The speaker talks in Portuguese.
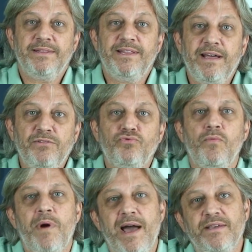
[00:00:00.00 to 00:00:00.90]

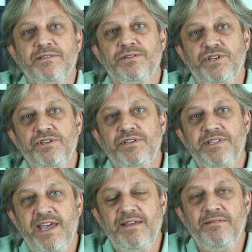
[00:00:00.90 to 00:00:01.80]
tanto mais a gente
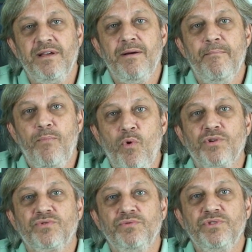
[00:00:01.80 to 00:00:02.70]
tem
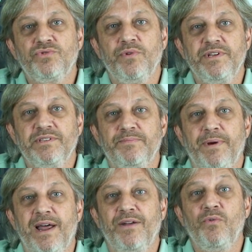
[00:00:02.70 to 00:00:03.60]
boas condições
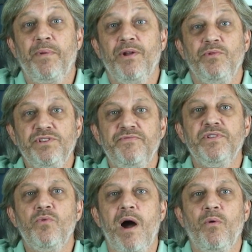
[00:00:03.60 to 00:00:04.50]
para, no plano
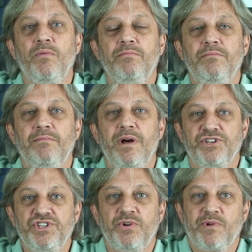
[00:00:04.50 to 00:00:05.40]
individual,
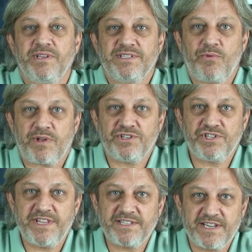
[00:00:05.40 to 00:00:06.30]
a gente alcançar o que a
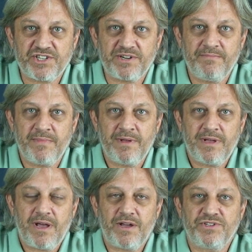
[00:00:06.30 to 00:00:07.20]
gente deseja,
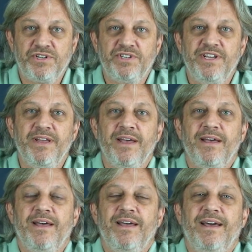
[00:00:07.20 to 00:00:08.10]
a gente
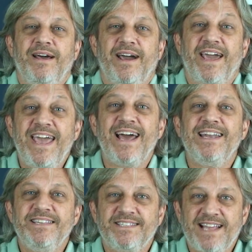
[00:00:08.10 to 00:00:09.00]
é,
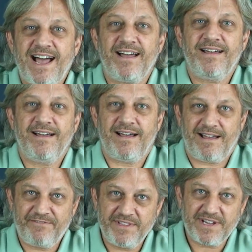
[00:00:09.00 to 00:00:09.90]
realizar
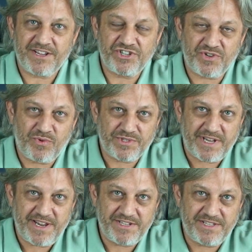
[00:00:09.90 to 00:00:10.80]
a vida que a gente
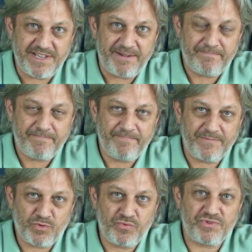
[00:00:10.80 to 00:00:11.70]
gostaria de ter.
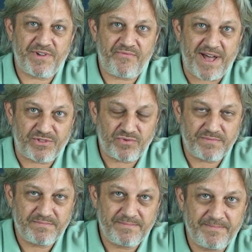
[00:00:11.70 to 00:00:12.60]
Tudo isso é fato.
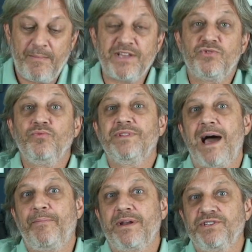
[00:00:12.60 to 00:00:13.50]
Mas não
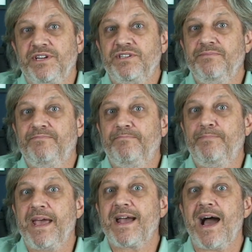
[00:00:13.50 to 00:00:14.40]
dá para a gente
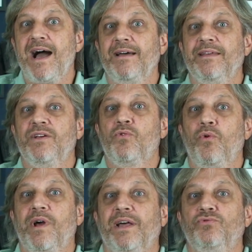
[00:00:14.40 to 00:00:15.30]
pegar e
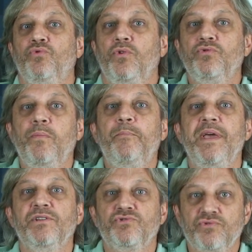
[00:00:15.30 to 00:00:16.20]
colocar todo o
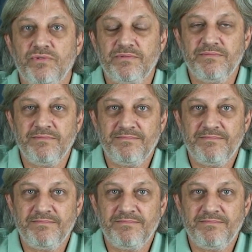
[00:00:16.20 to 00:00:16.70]
peso